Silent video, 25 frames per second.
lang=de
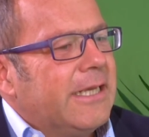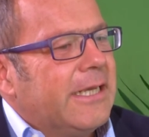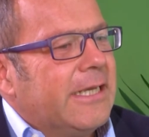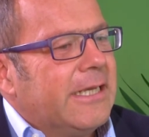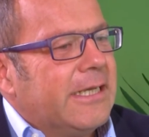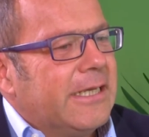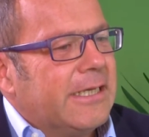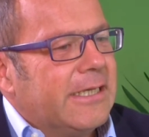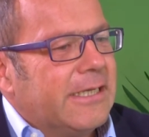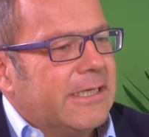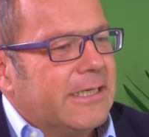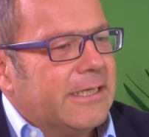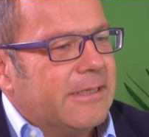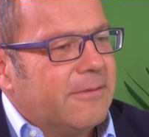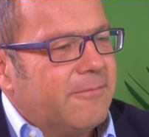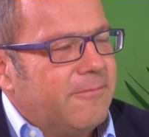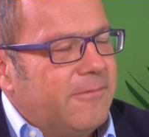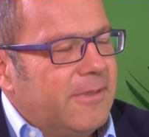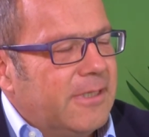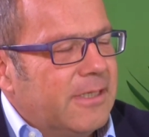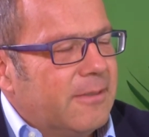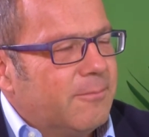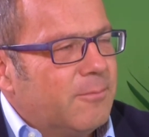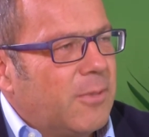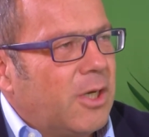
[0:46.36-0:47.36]
Äh,
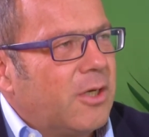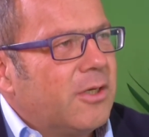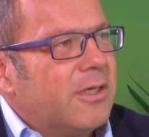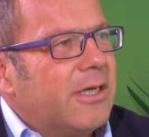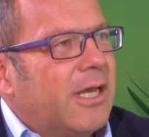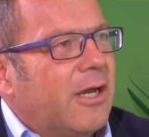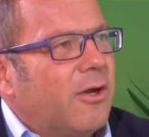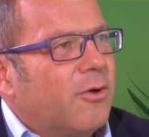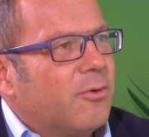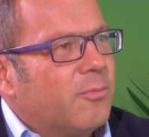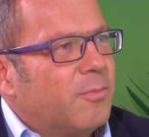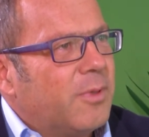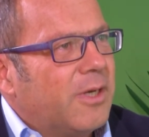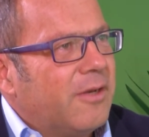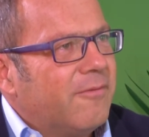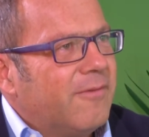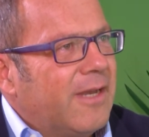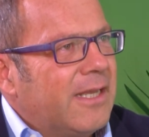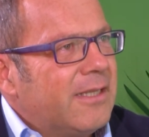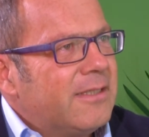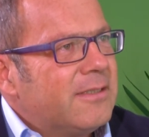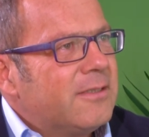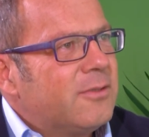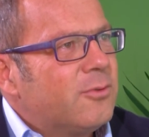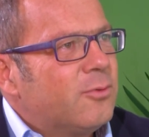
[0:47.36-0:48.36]
wir machen auch
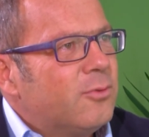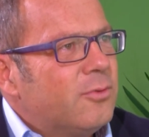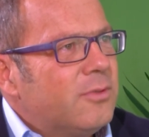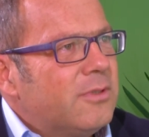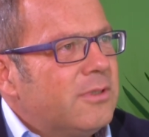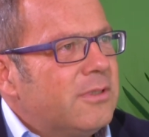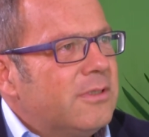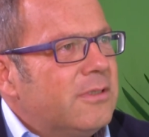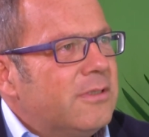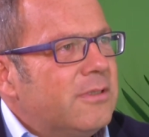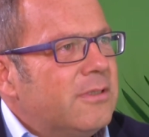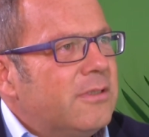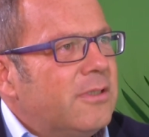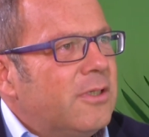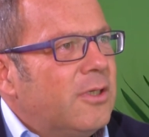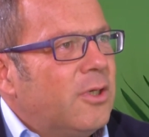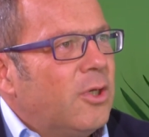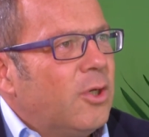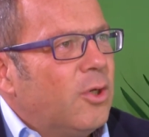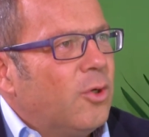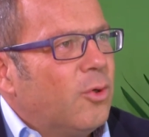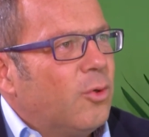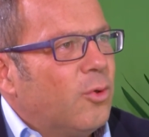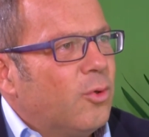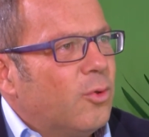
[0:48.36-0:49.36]
Privatkunden
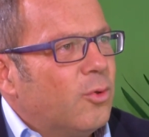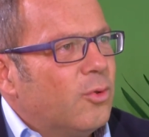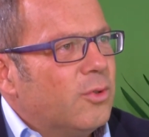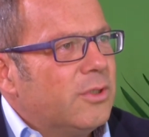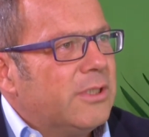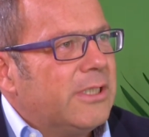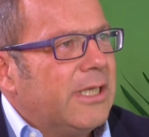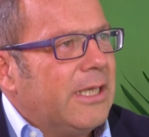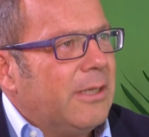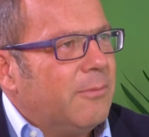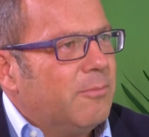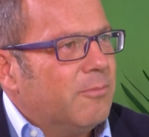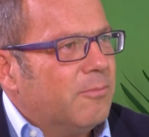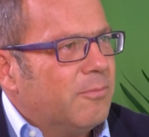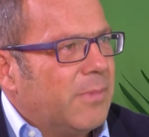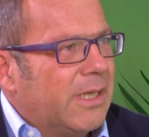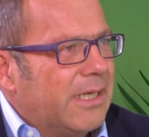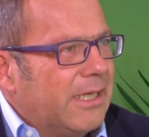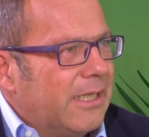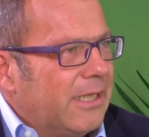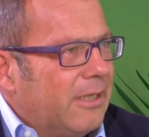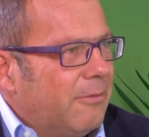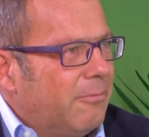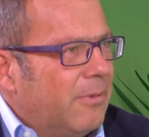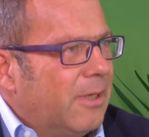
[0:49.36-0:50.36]
und eben bei
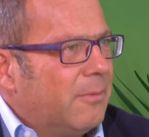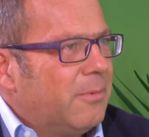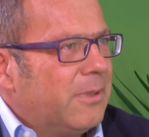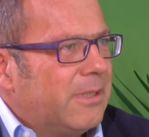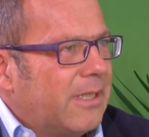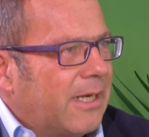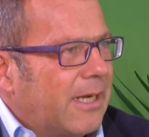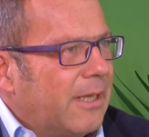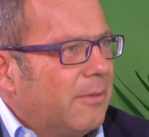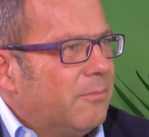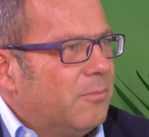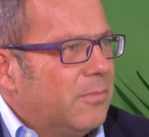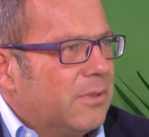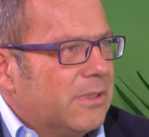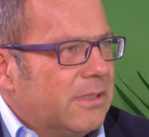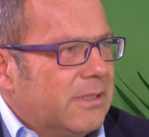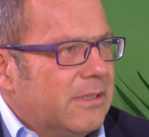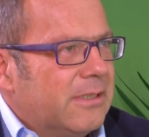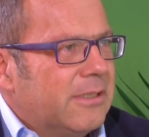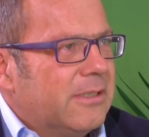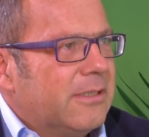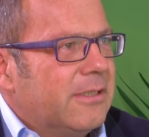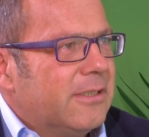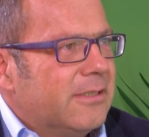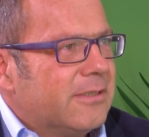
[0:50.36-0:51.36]
den
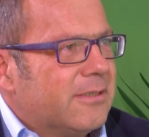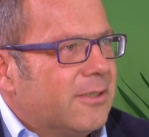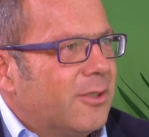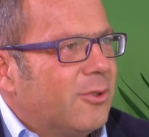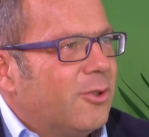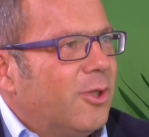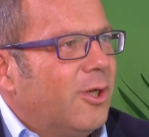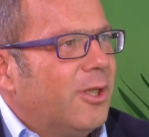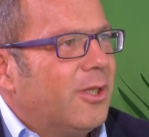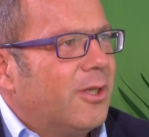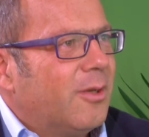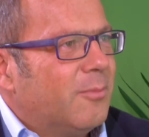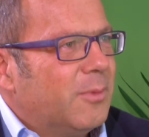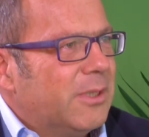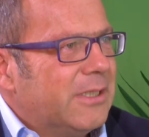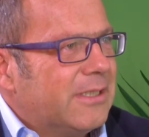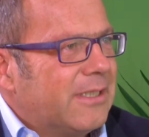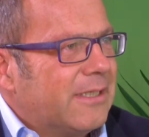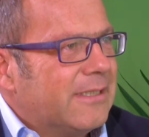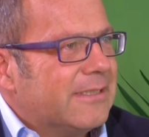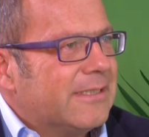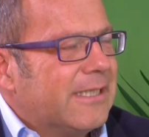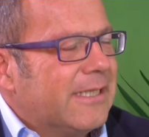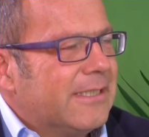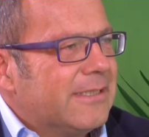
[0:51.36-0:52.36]
Gewerbetreibenden ist natürlich am
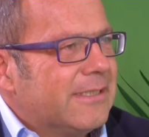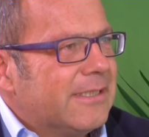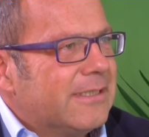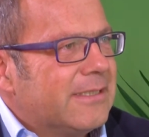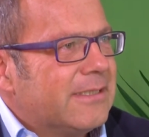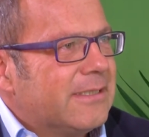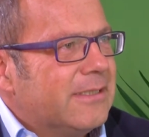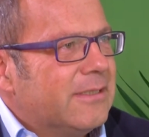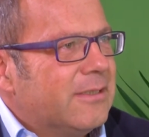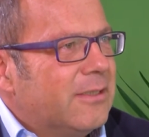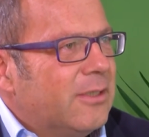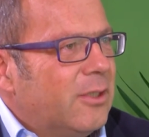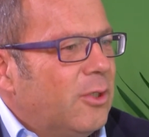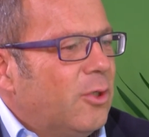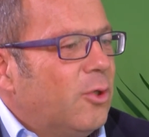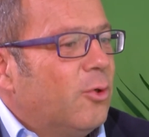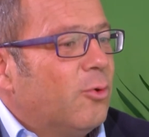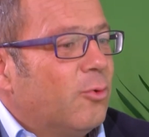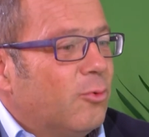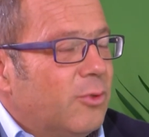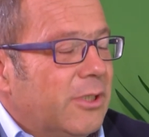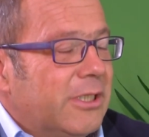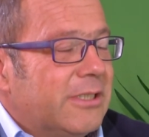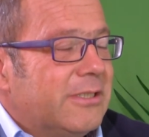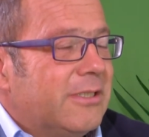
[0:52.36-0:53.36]
interessantesten.
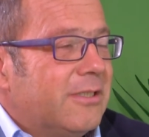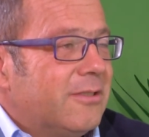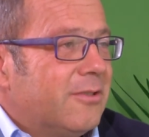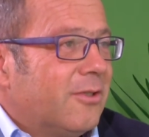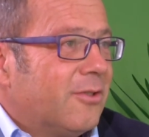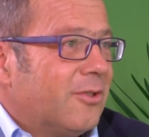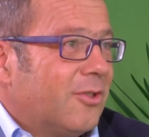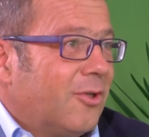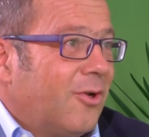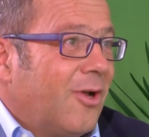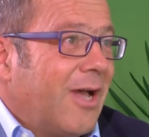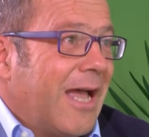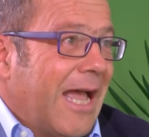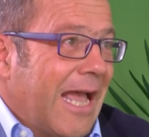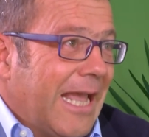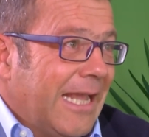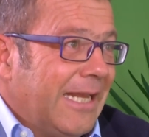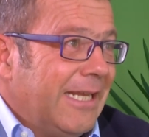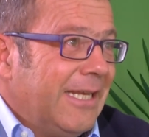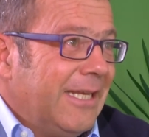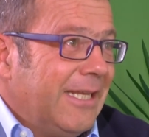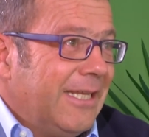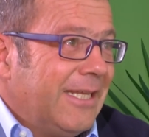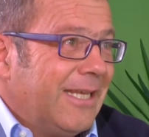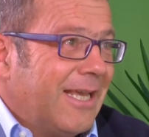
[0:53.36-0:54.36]
Und es ist halt da
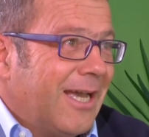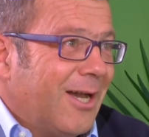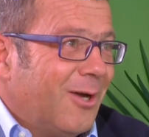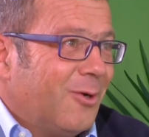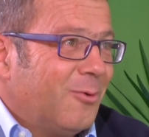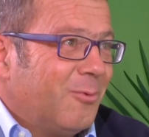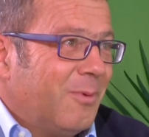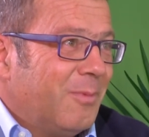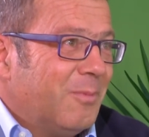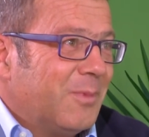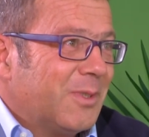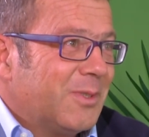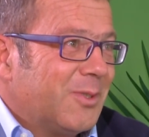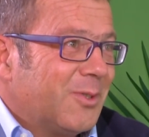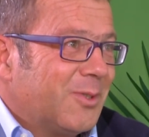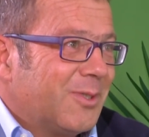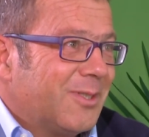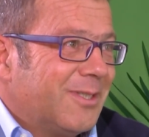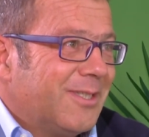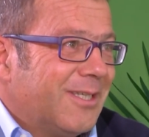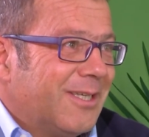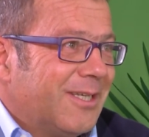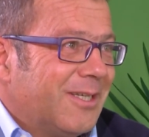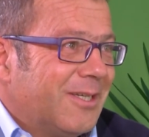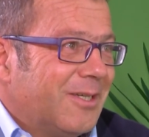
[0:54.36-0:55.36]
eigentlich, auch wenn man sagt,
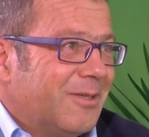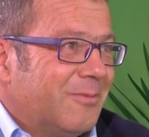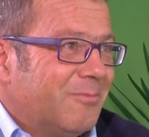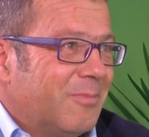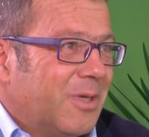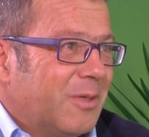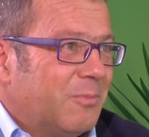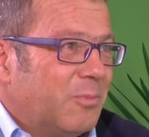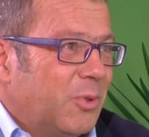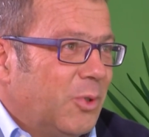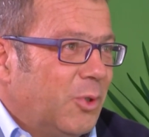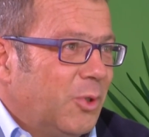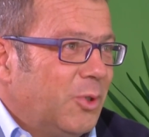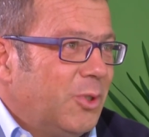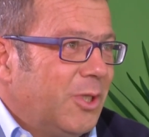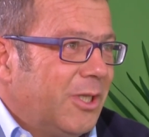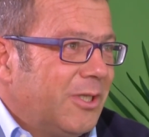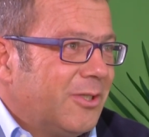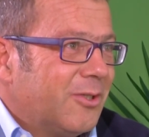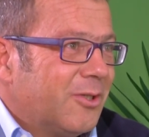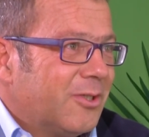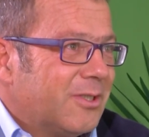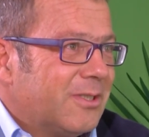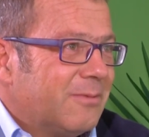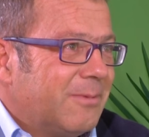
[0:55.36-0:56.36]
äh, man benötigt
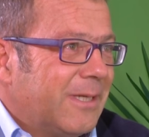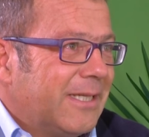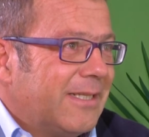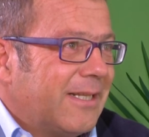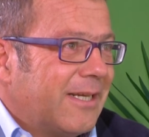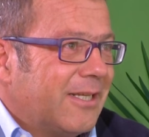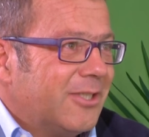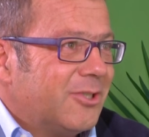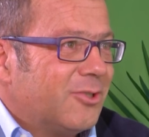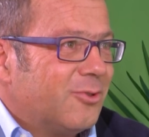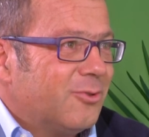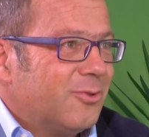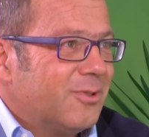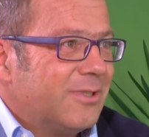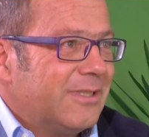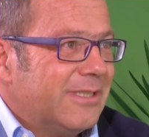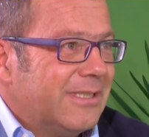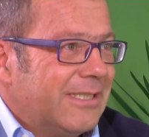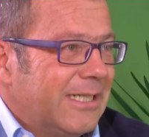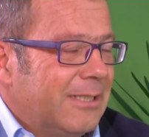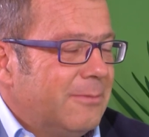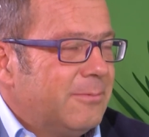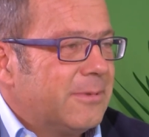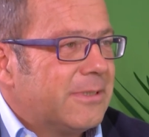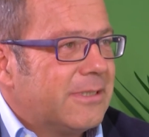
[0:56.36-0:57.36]
da zwei, drei Stunden
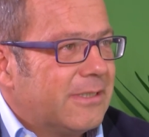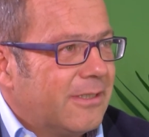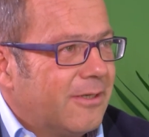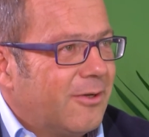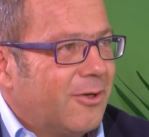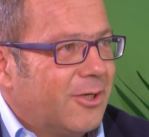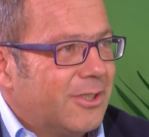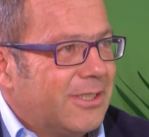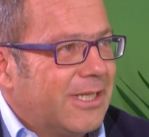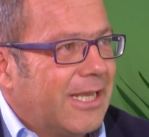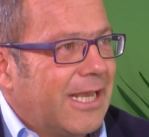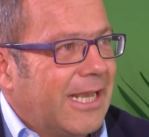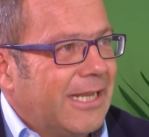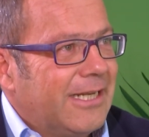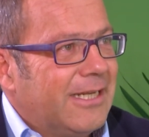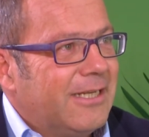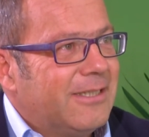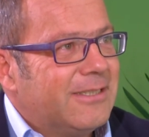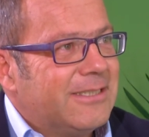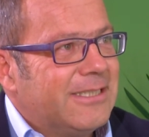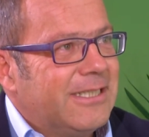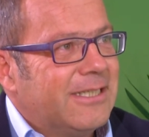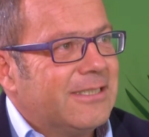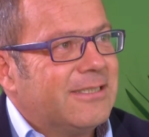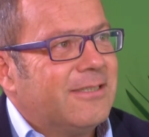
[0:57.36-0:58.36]
selbst, halt eigentlich
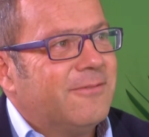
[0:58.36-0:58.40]
sehr,